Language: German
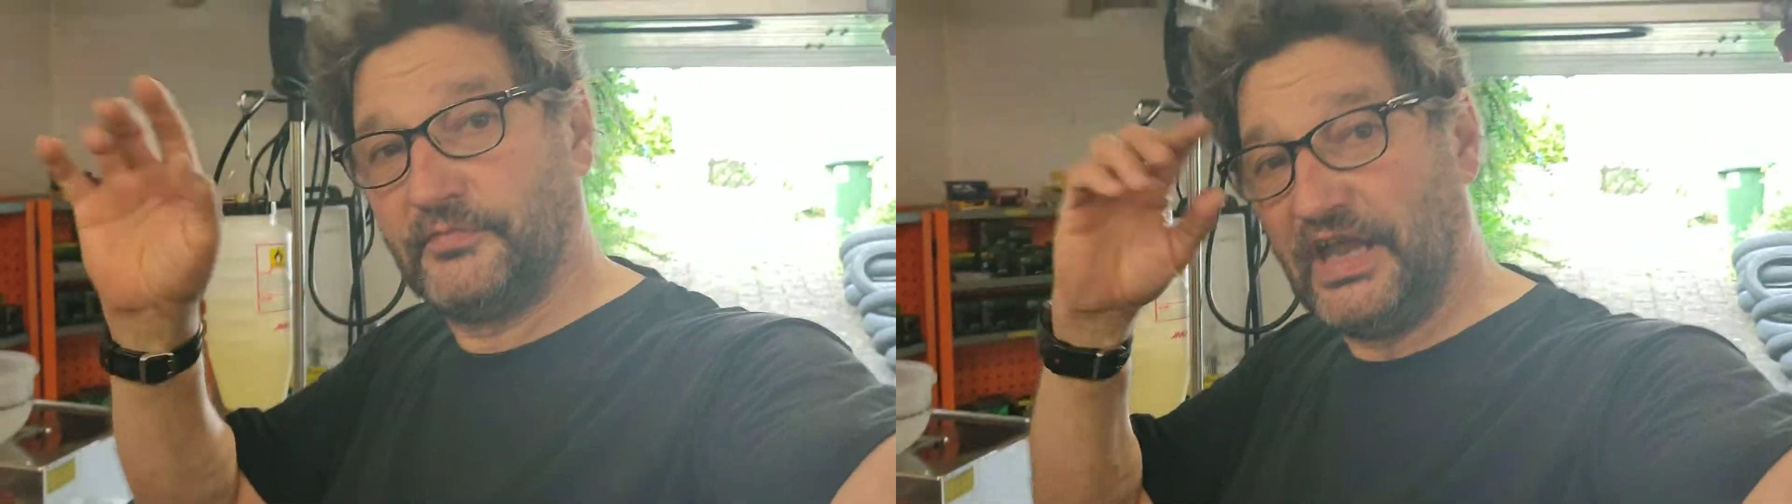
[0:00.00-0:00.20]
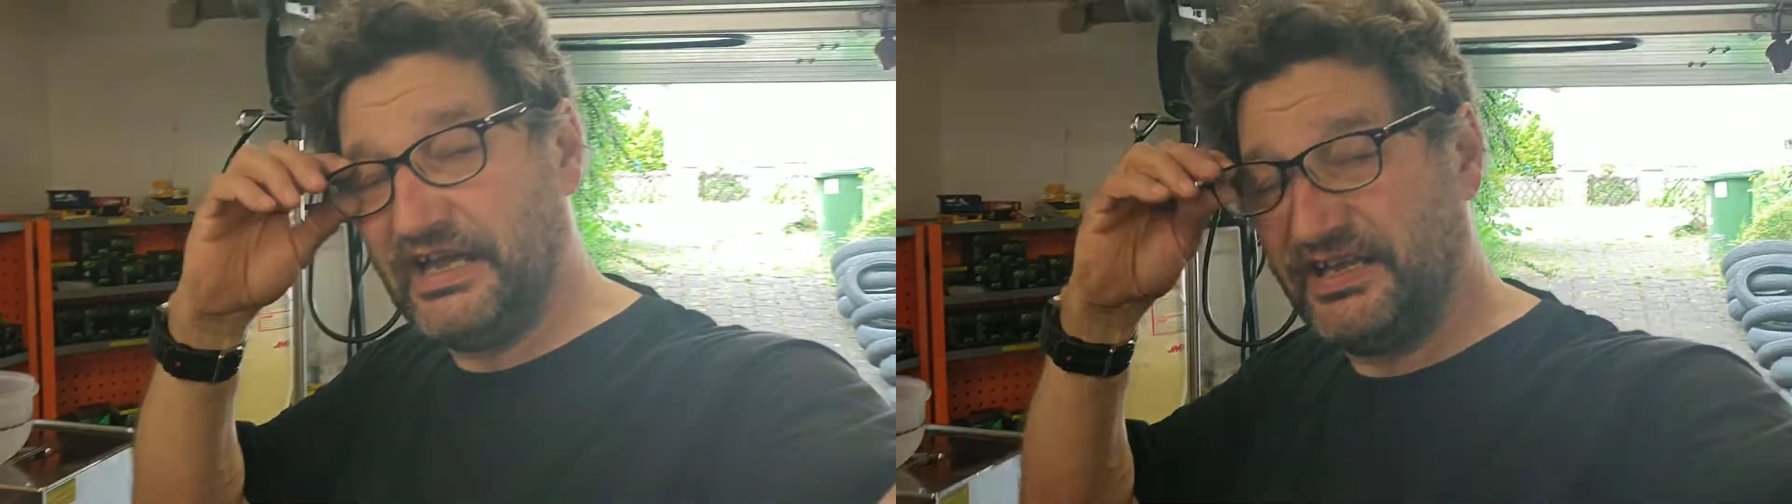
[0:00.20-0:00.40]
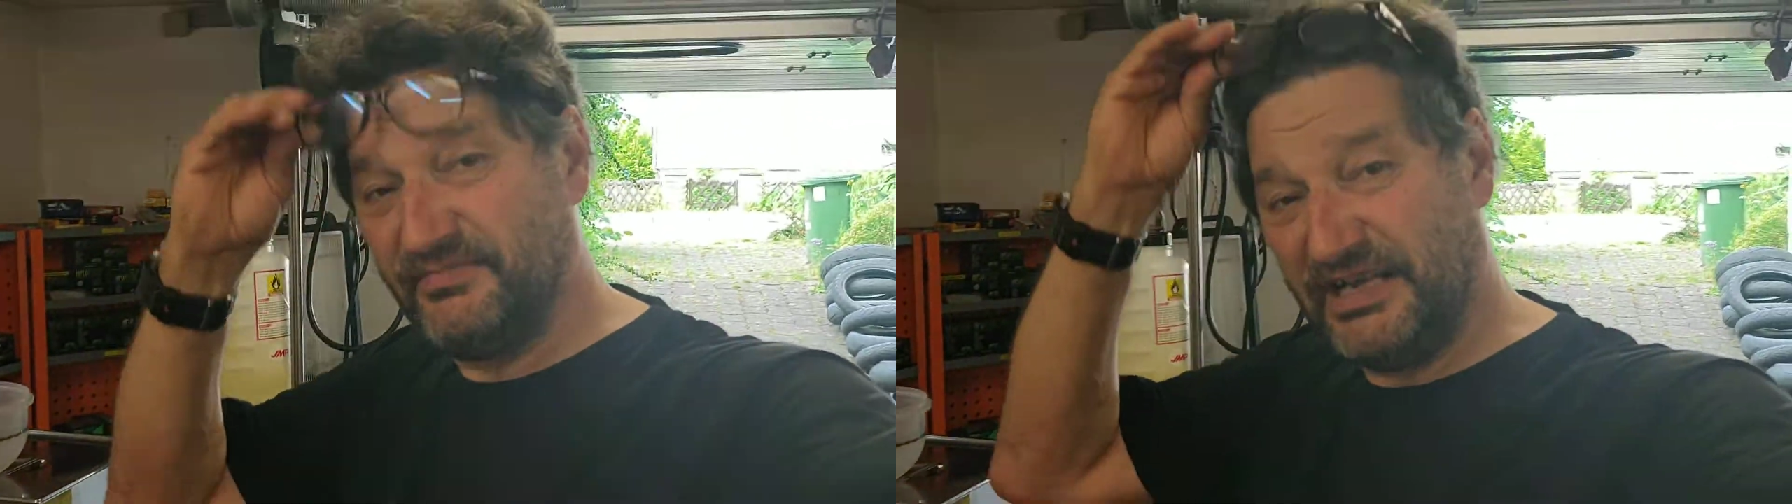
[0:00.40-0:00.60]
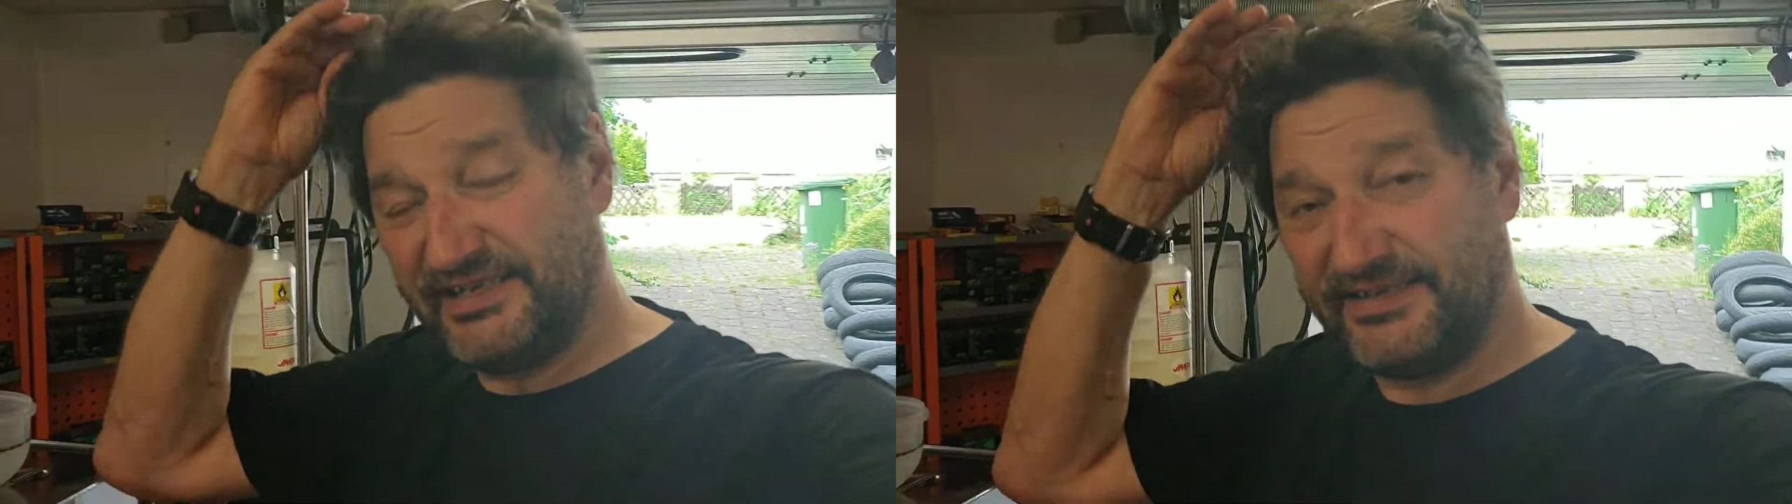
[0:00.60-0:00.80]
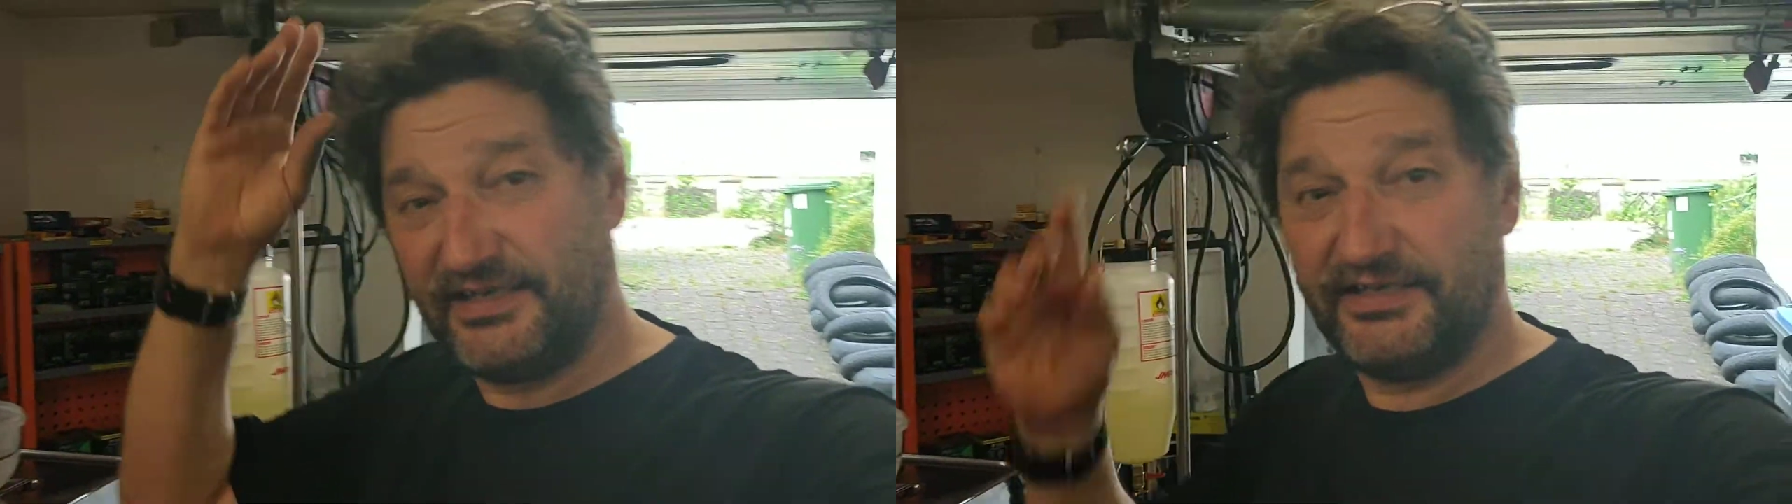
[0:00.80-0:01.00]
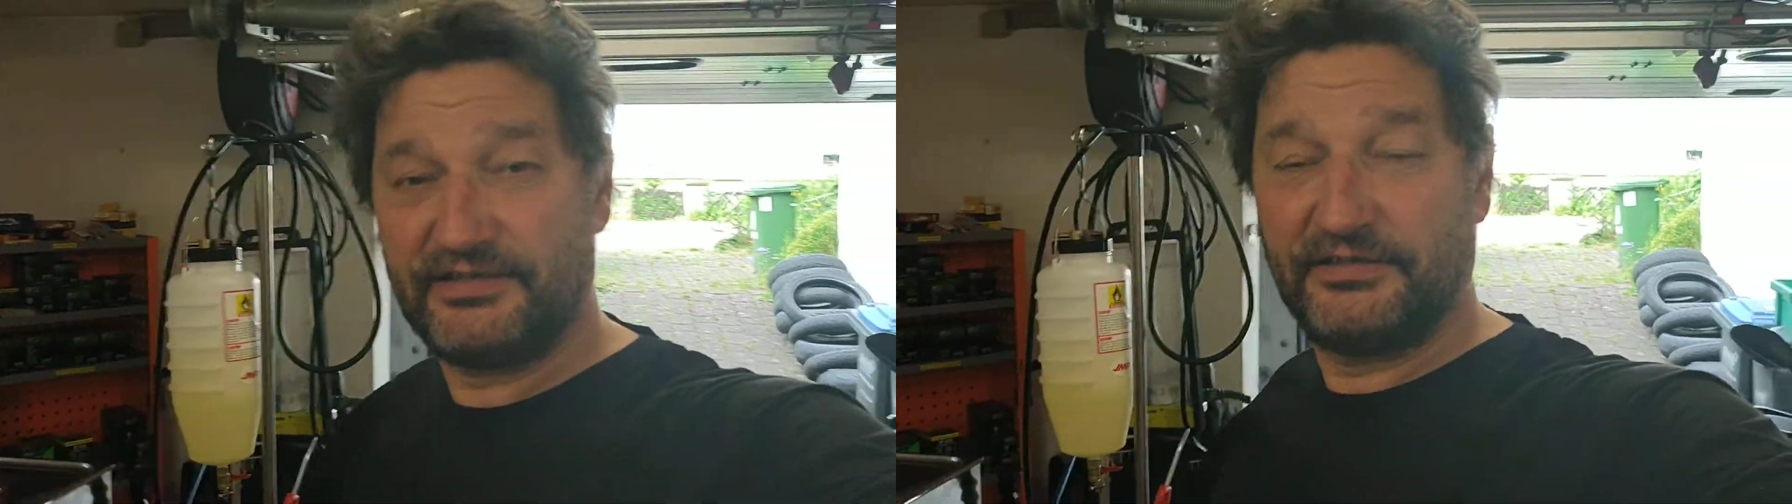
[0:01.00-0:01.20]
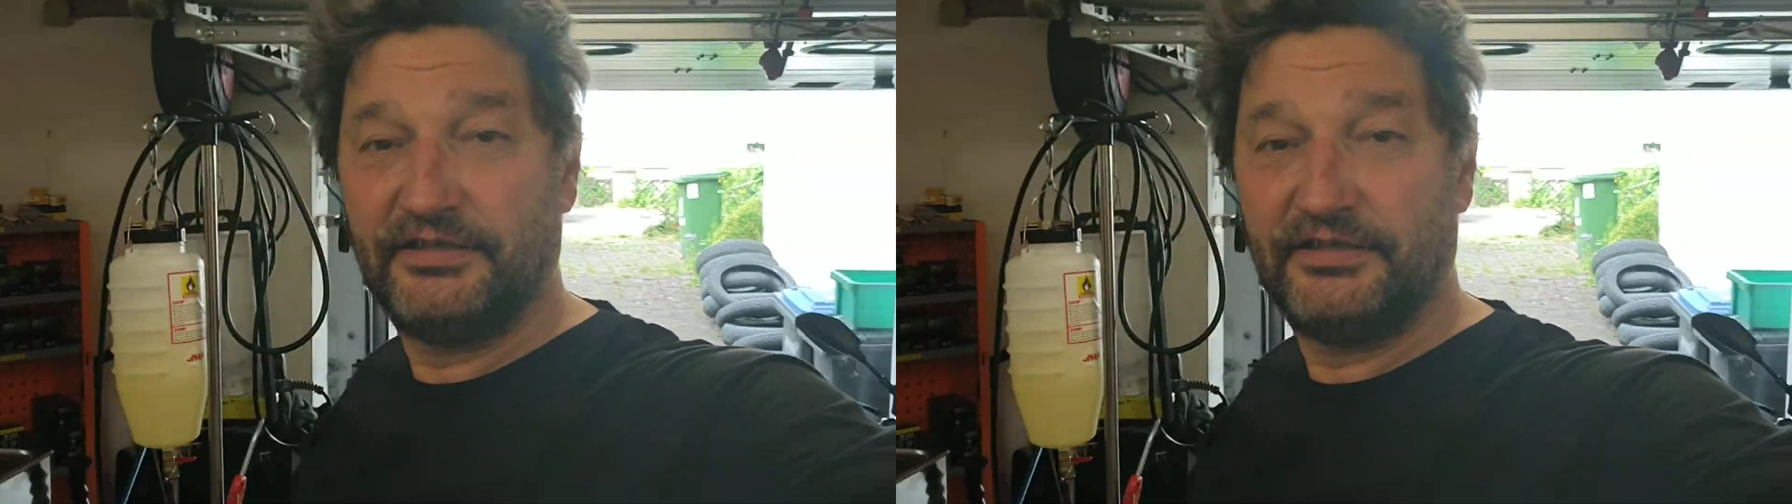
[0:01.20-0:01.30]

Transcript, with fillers: Hi, Mahlzeit.